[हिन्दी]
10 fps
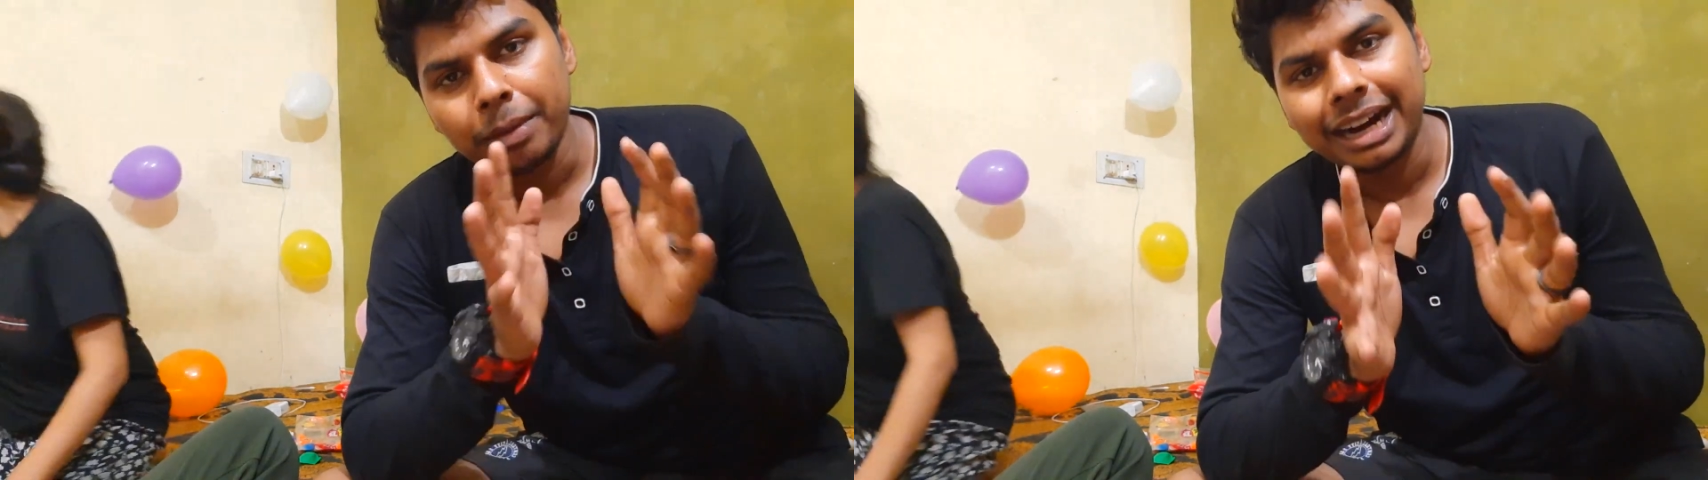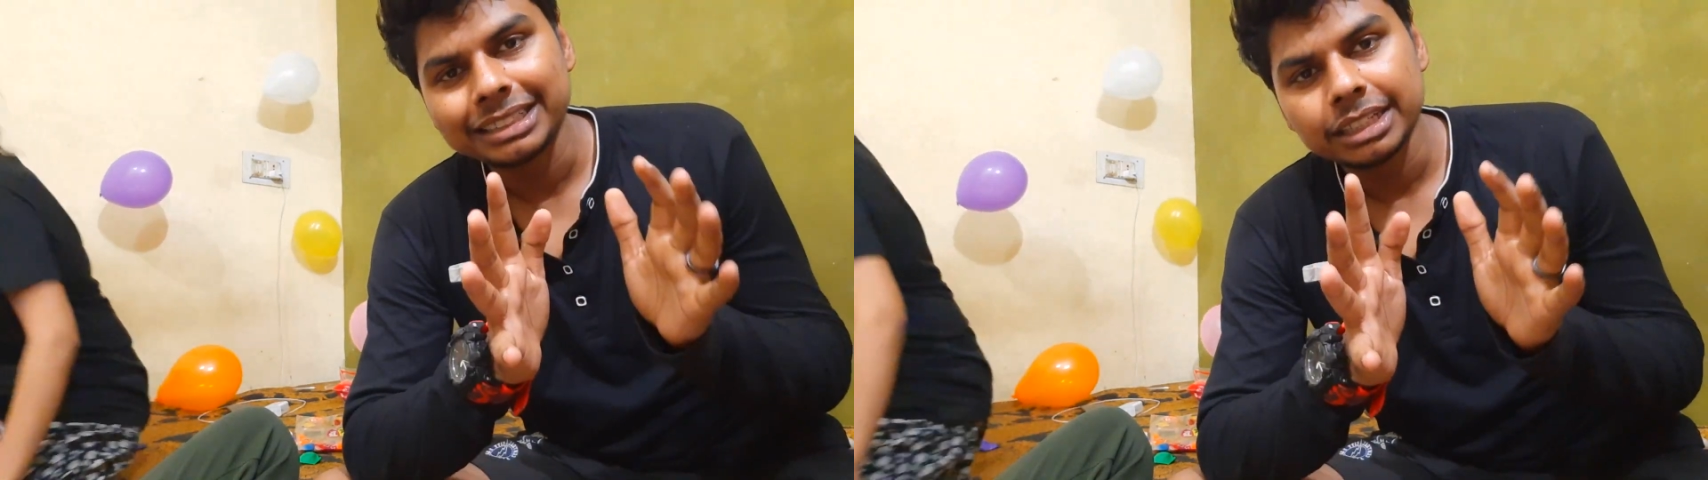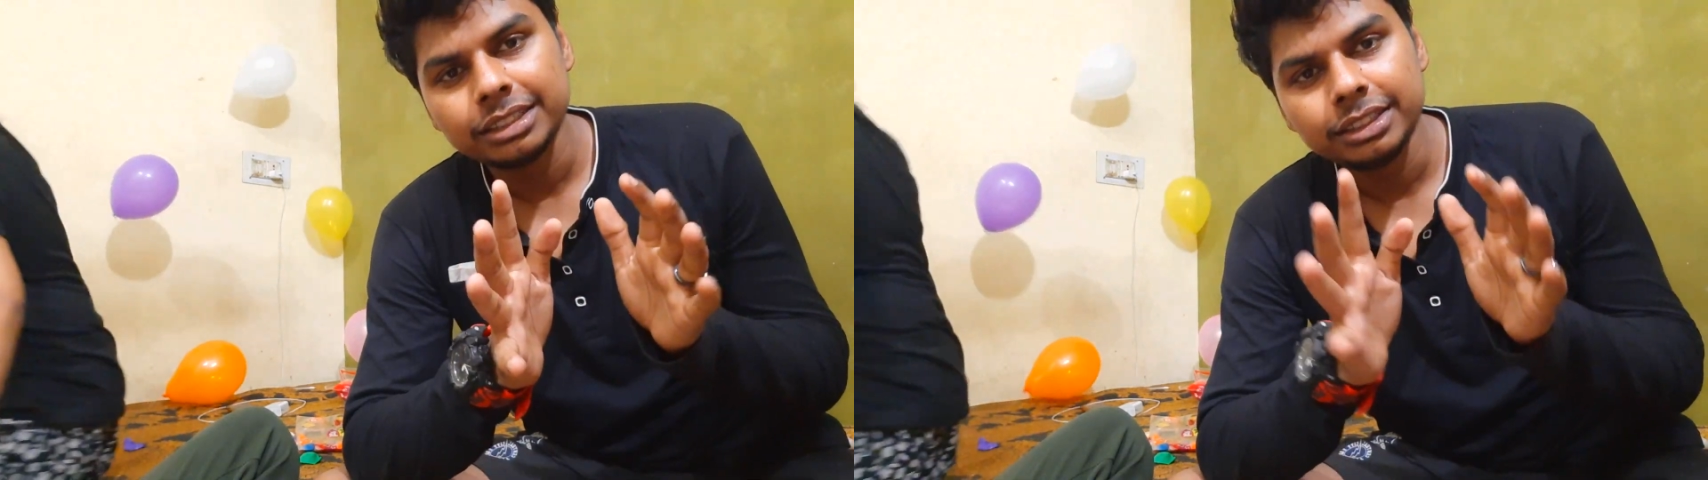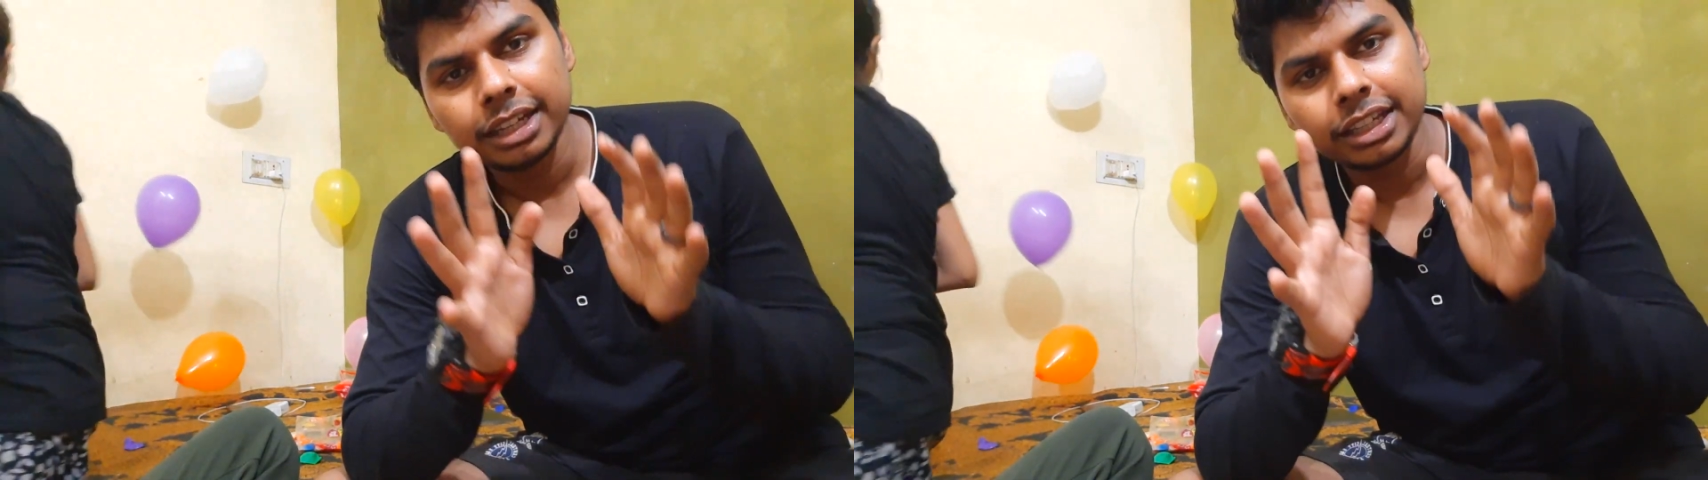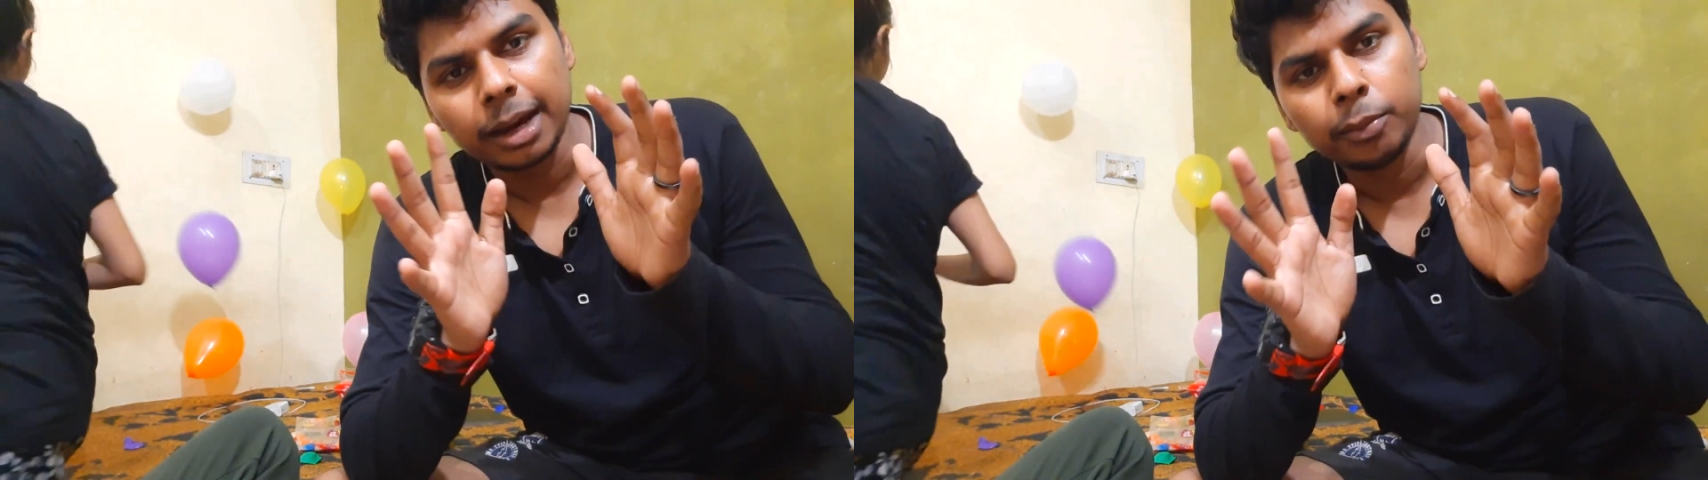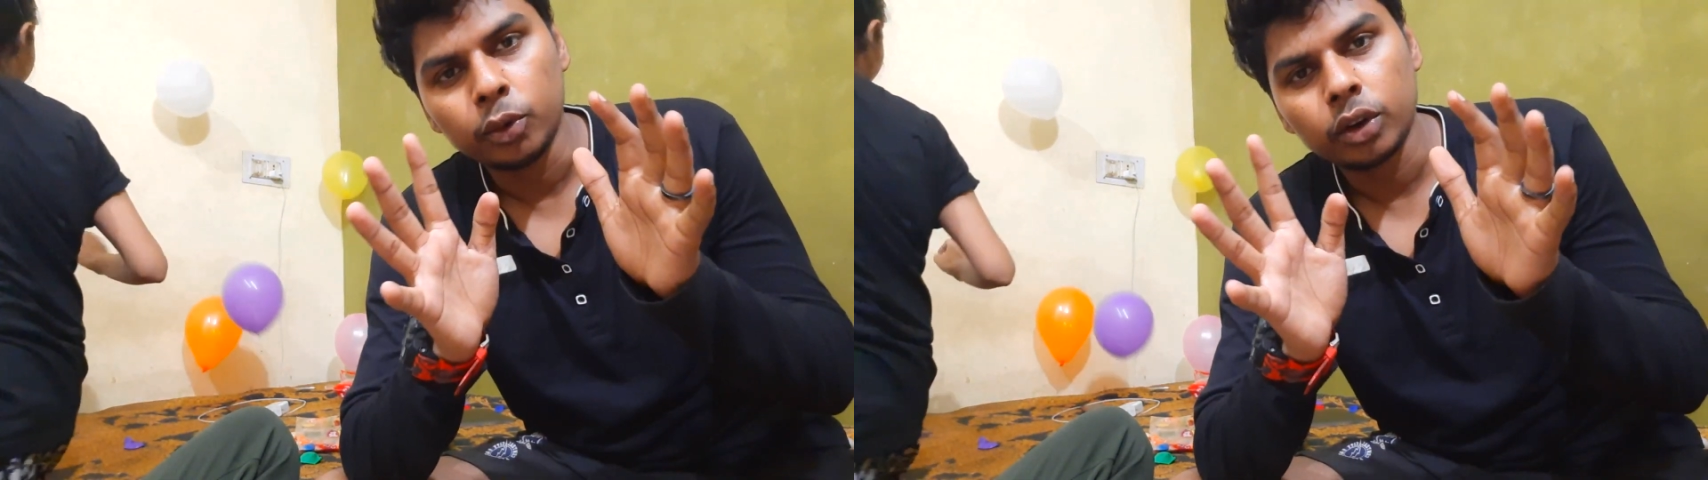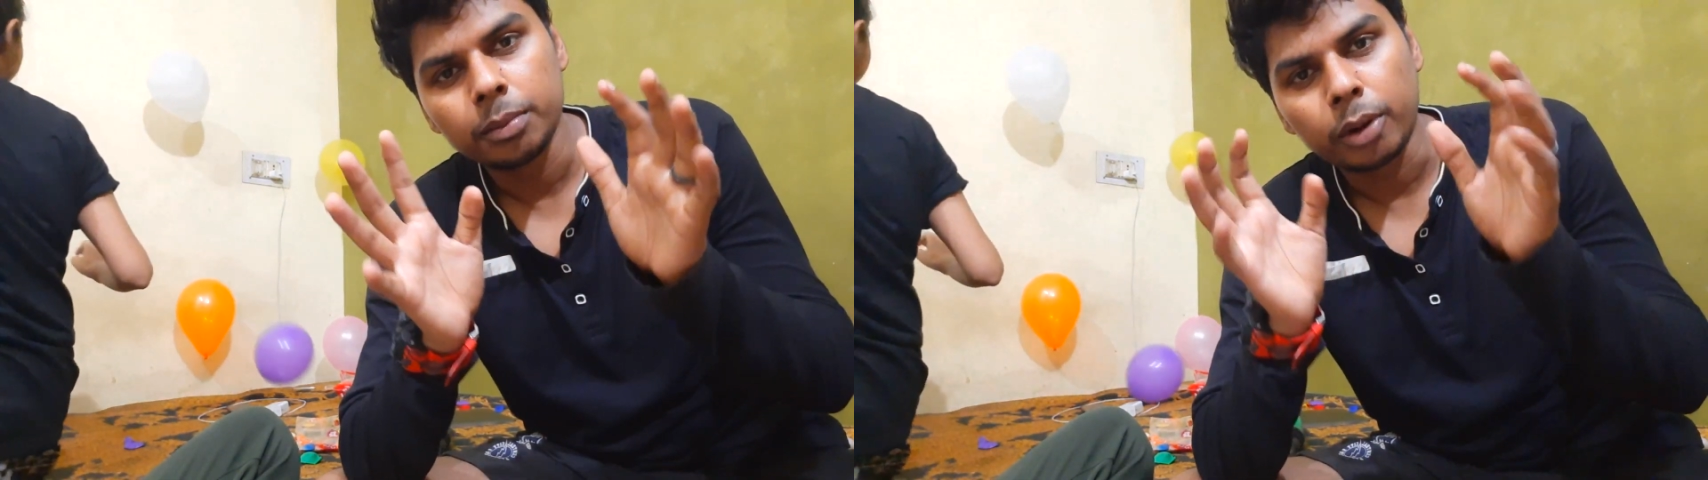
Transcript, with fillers: बात ऐसी है कि हम लोगों ने